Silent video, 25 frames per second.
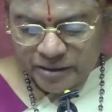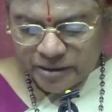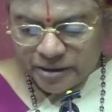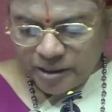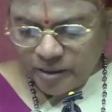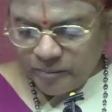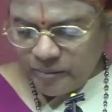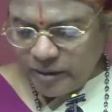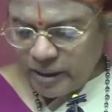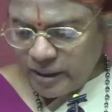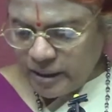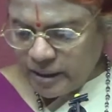
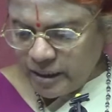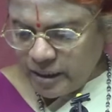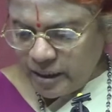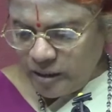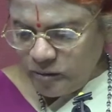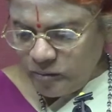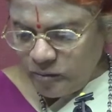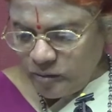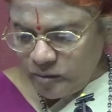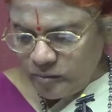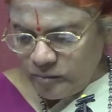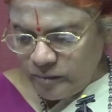
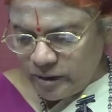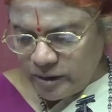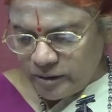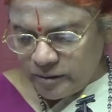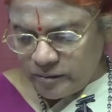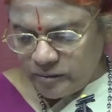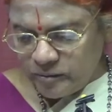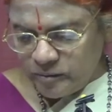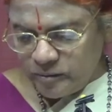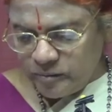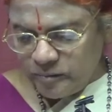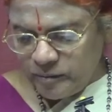சமனைக்கலை உண்ம
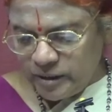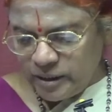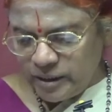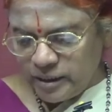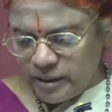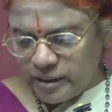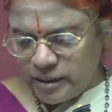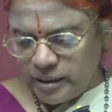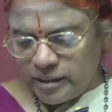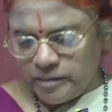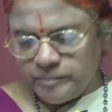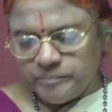
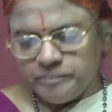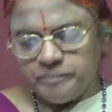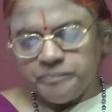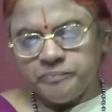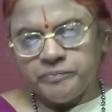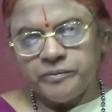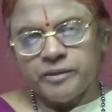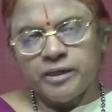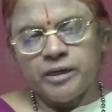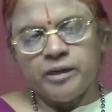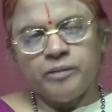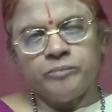உண்மனைக்கலை
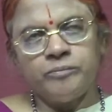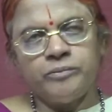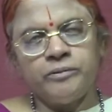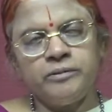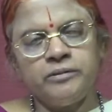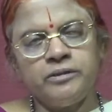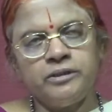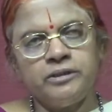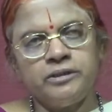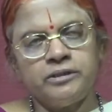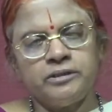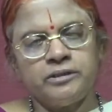அப்போ
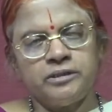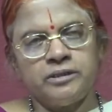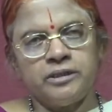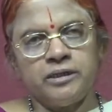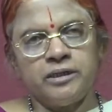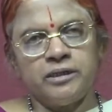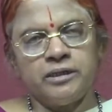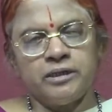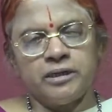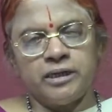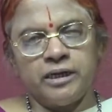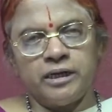
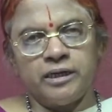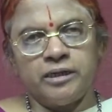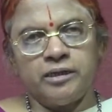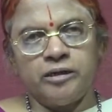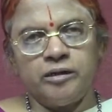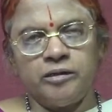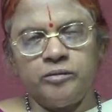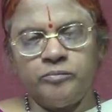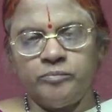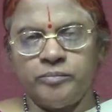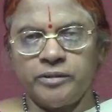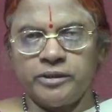இத்தனை
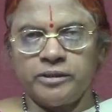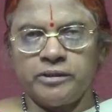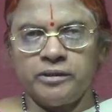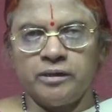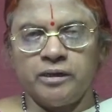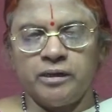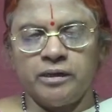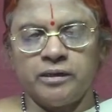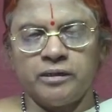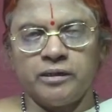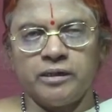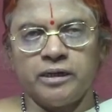கலைகளும்
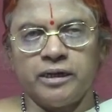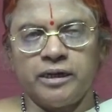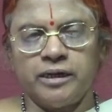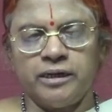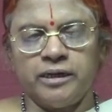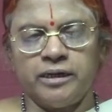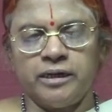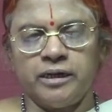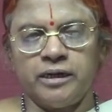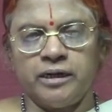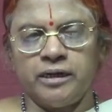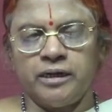பதினாறு
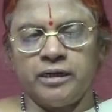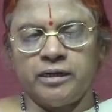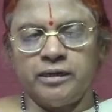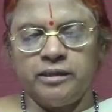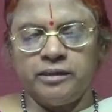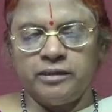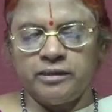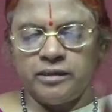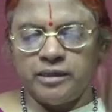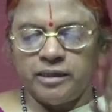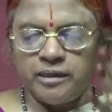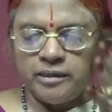கலைகளாக
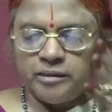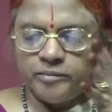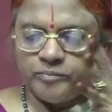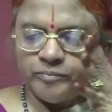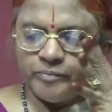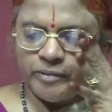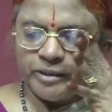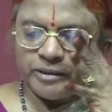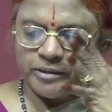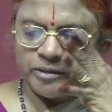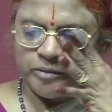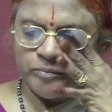இதில்
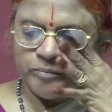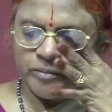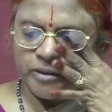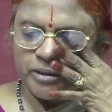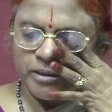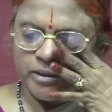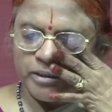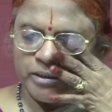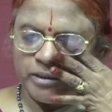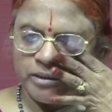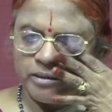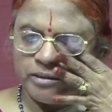
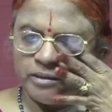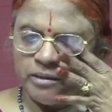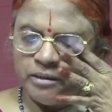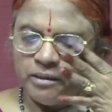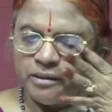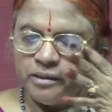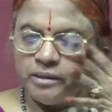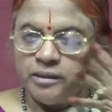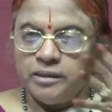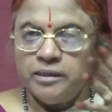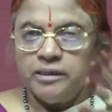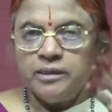பேசப்படுகின்றது
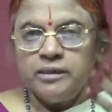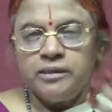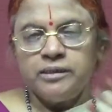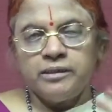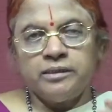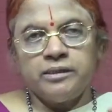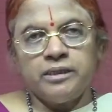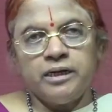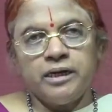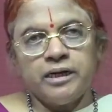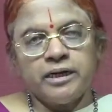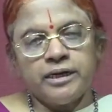
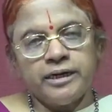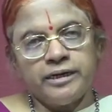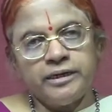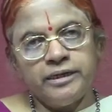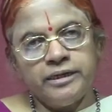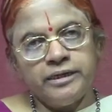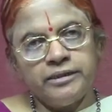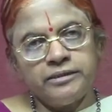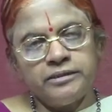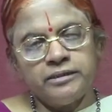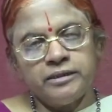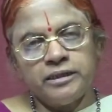இதில்
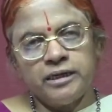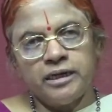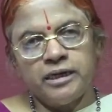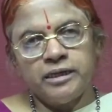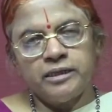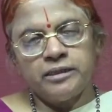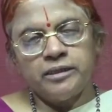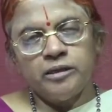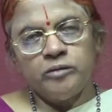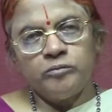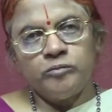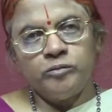கடைசி
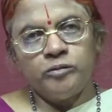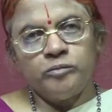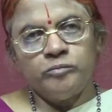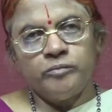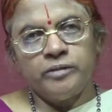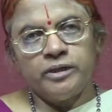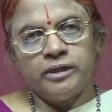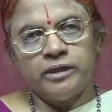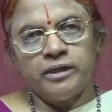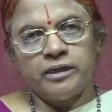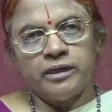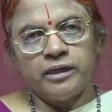கலை தான்
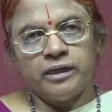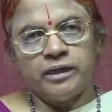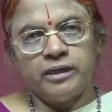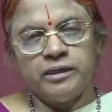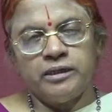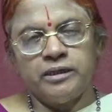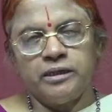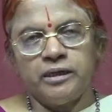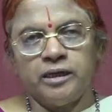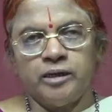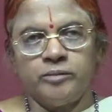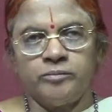உண்மனை கலை
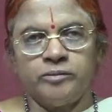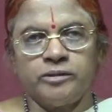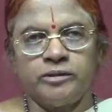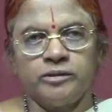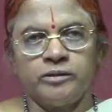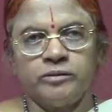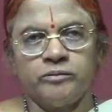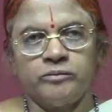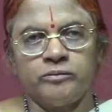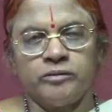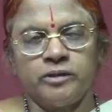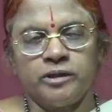
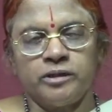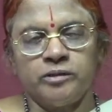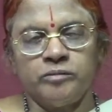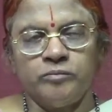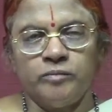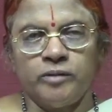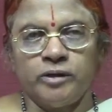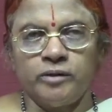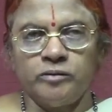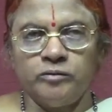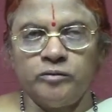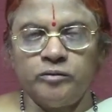அப்படிங்கக்கூடியது
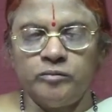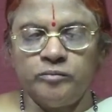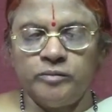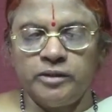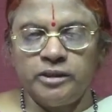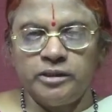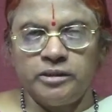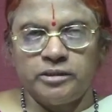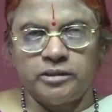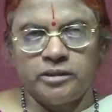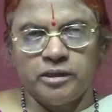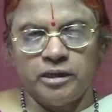
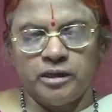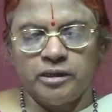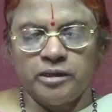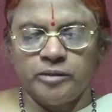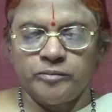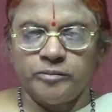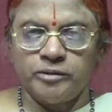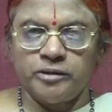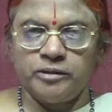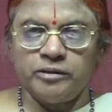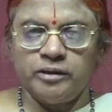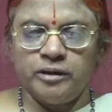மனோன்மணி தாய்
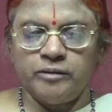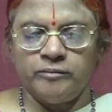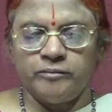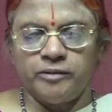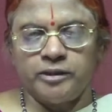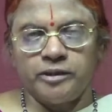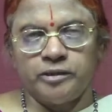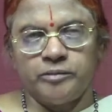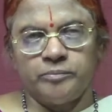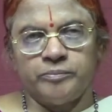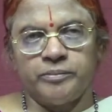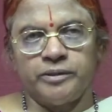அப்படின்னு
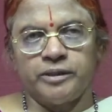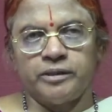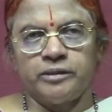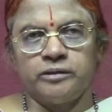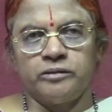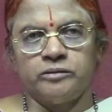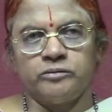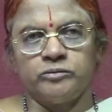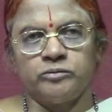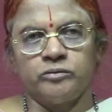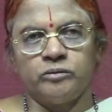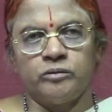அவளுக்கு
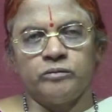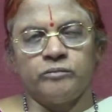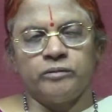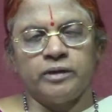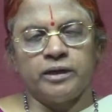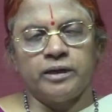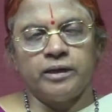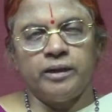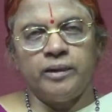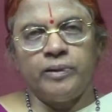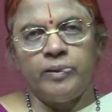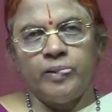பேர்னு
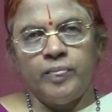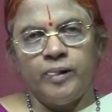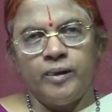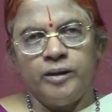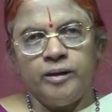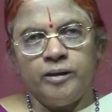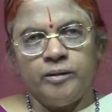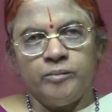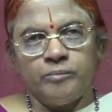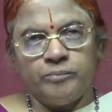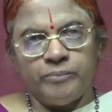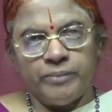சொல்லுவாங்க
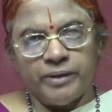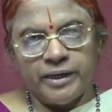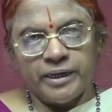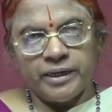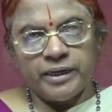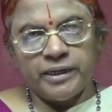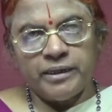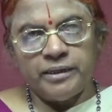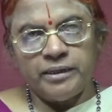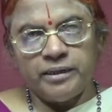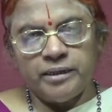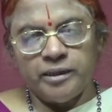
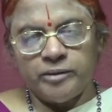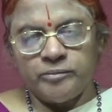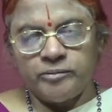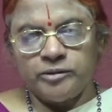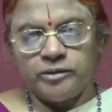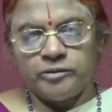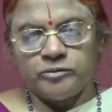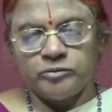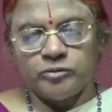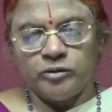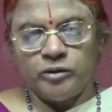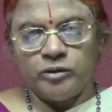பறை
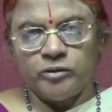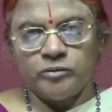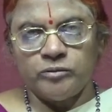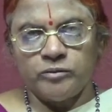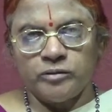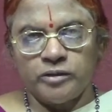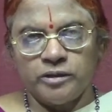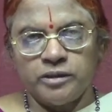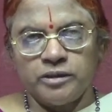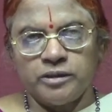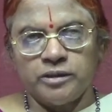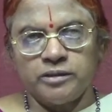அப்படின்னு
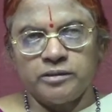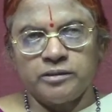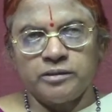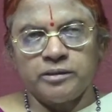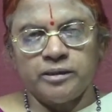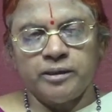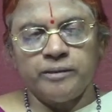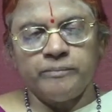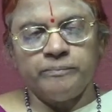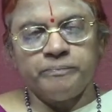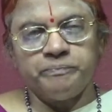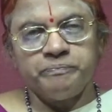சொல்லக்கூடியது
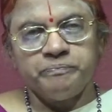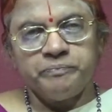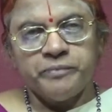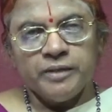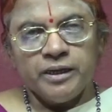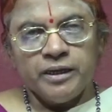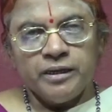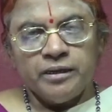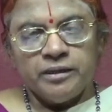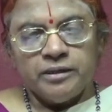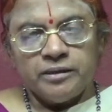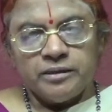அதுதான்
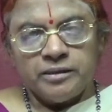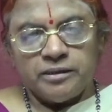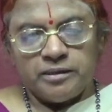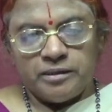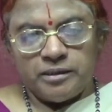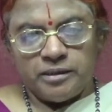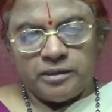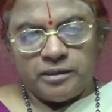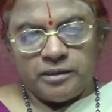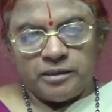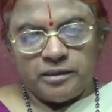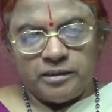
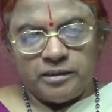இந்த